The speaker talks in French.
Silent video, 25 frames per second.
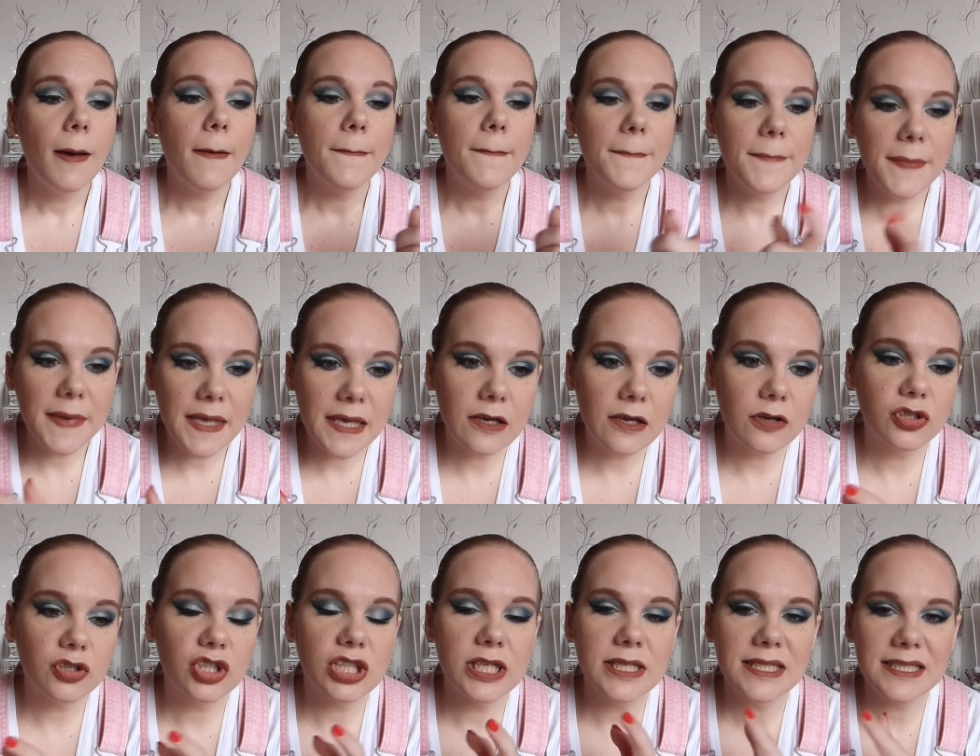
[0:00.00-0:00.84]
mais
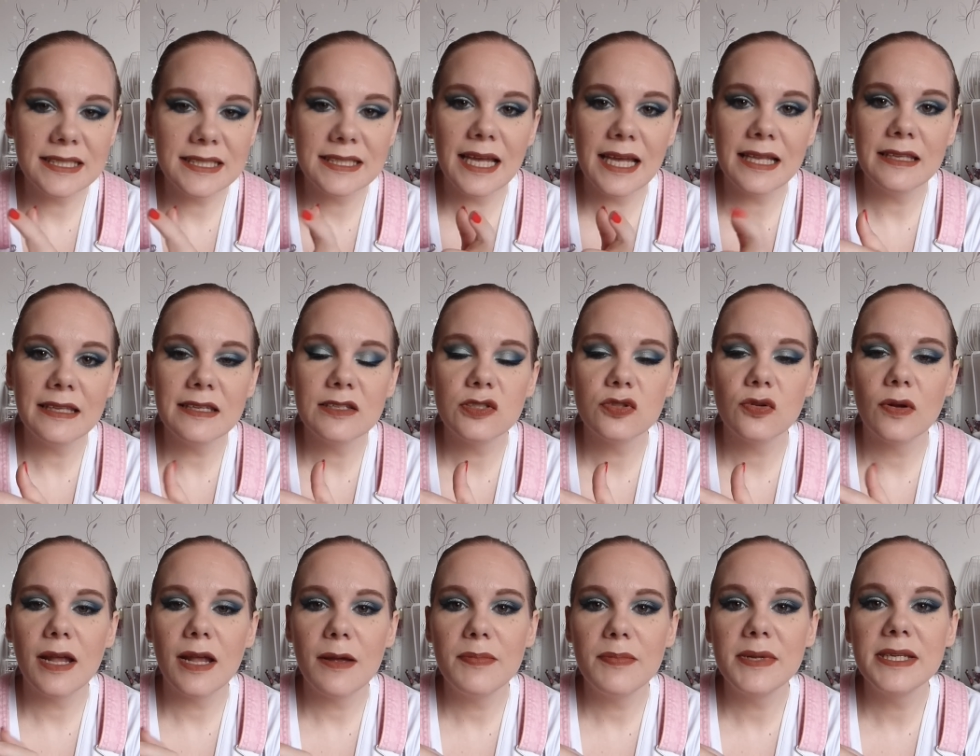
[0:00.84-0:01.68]
quand je l'ai scanné sur
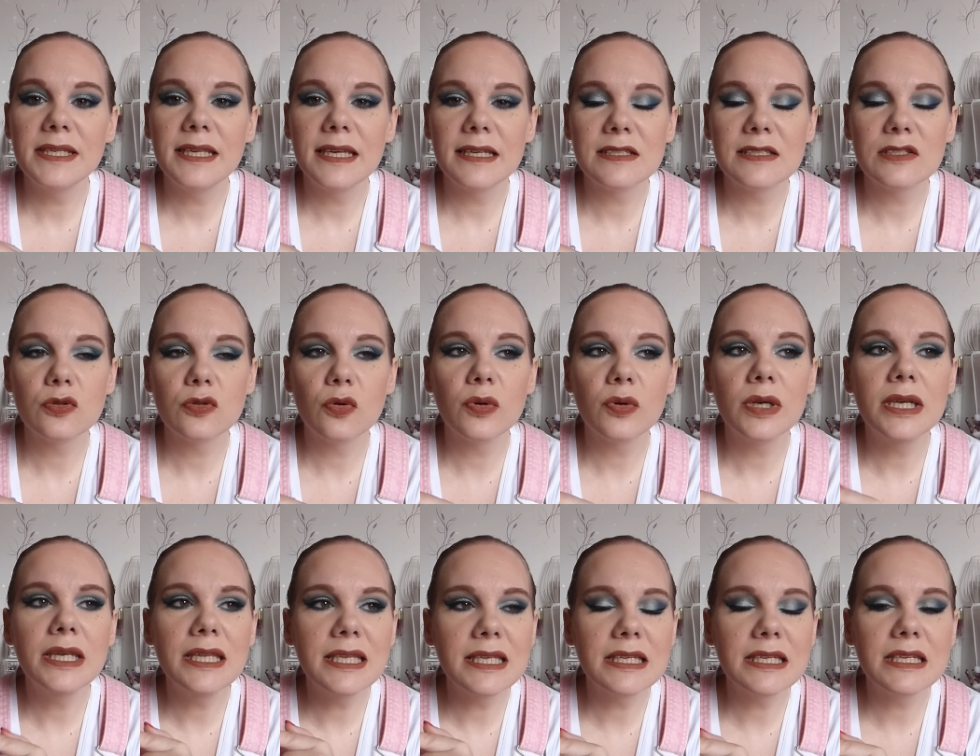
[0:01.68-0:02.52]
l'application
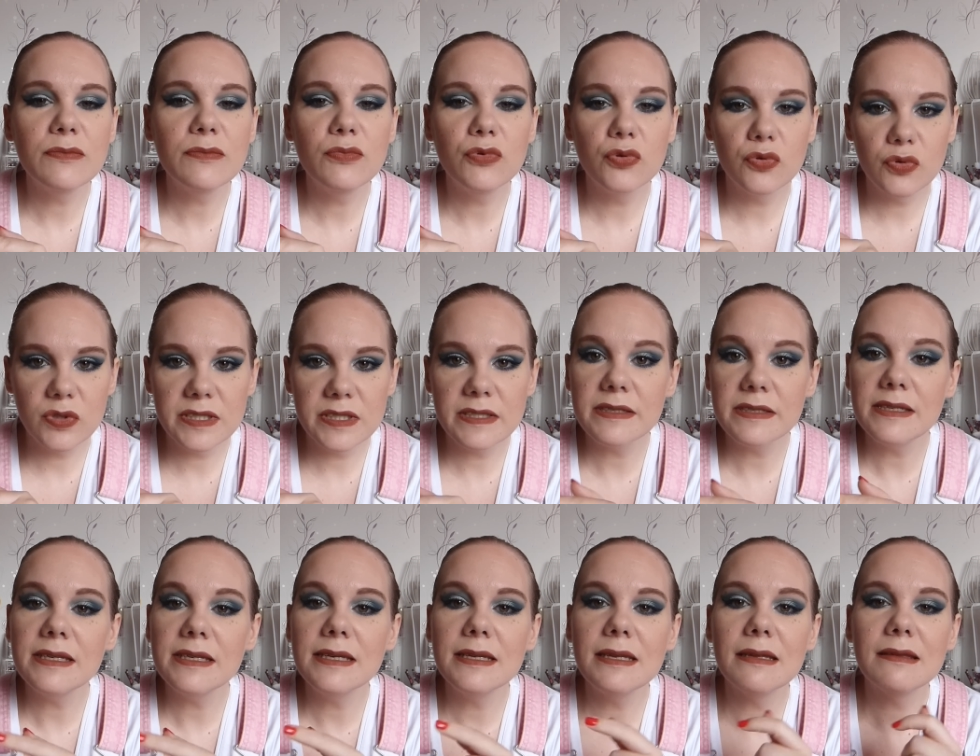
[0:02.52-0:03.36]
Inky
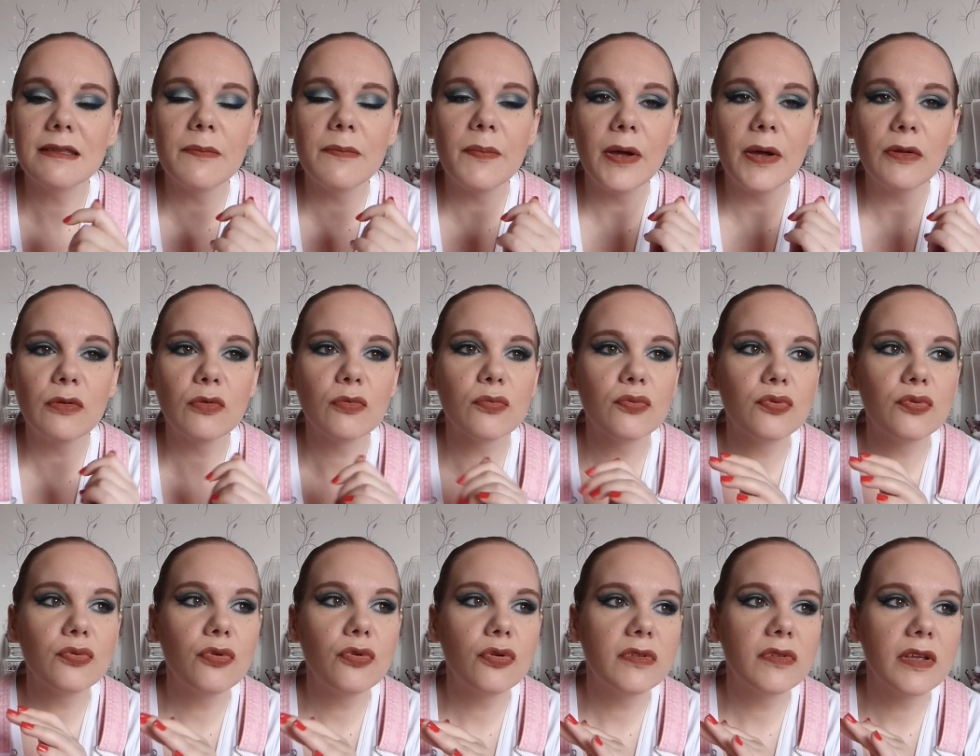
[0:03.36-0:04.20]
Beauty, il n'était pas non
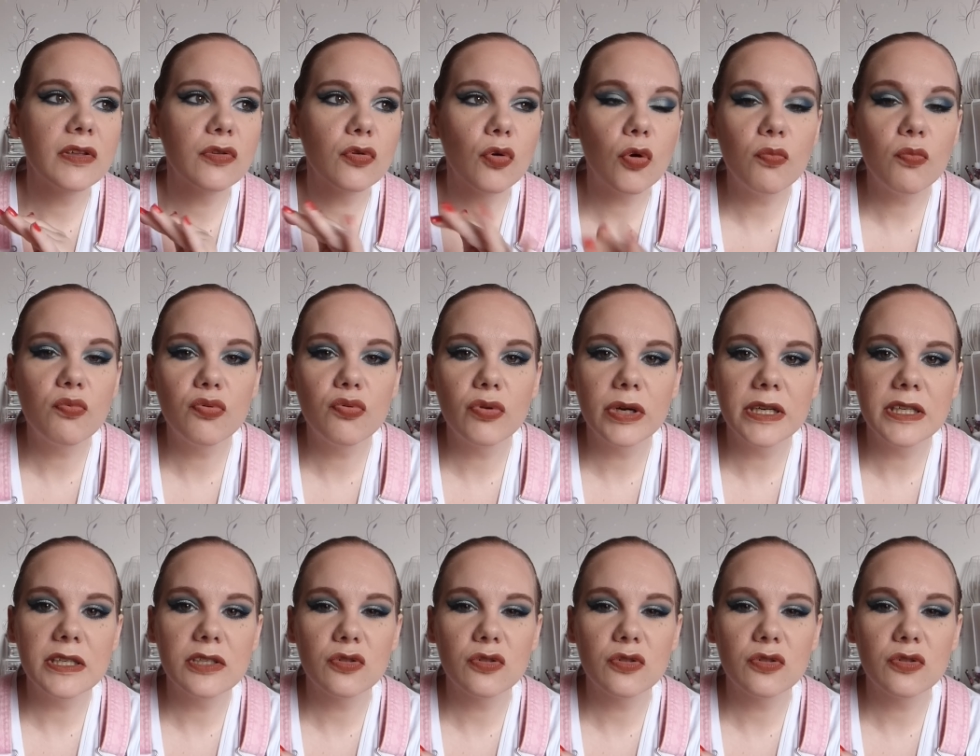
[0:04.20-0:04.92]
plus noté trop pourri.